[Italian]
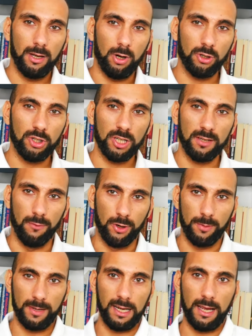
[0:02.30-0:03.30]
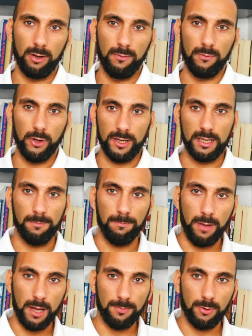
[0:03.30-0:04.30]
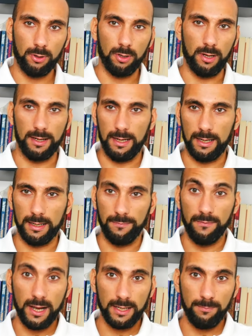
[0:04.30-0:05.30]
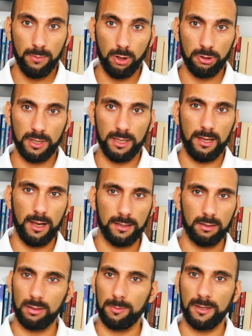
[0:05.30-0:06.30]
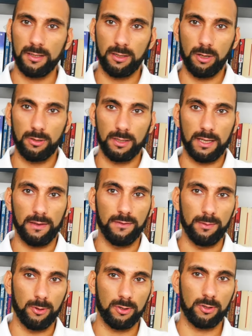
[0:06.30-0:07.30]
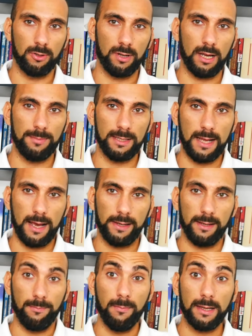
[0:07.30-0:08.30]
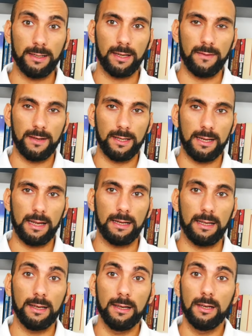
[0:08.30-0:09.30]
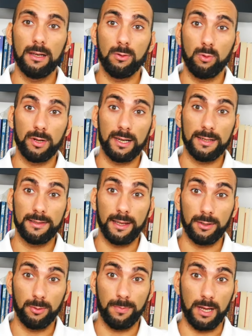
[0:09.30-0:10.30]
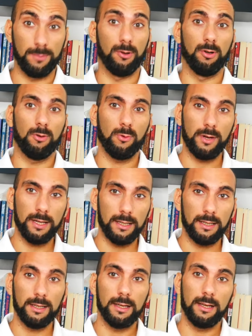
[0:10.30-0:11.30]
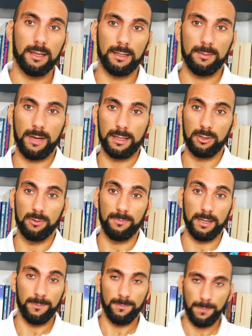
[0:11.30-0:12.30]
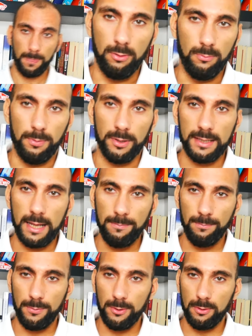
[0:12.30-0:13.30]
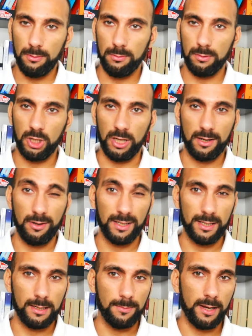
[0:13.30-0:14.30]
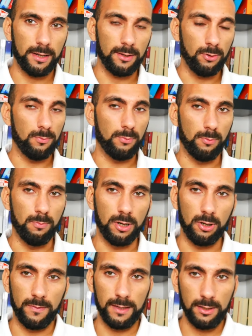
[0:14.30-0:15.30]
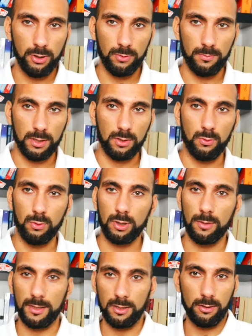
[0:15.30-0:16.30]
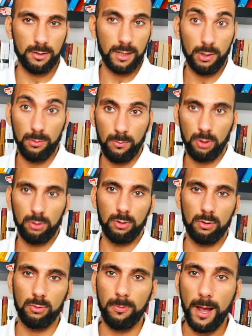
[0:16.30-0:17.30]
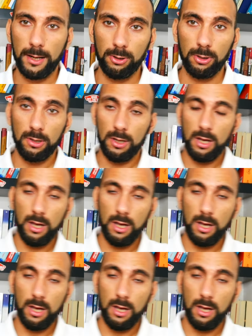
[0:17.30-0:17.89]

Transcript: Oggi voglio parlare con voi di PayPal e dei vari blocchi e sospensioni che vi possono capitare mentre vendete utilizzando PayPal, quindi rimani con me. È un po' di tempo, circa una settimana che non pubblico video, mi scuso ma sono stato molto occupato.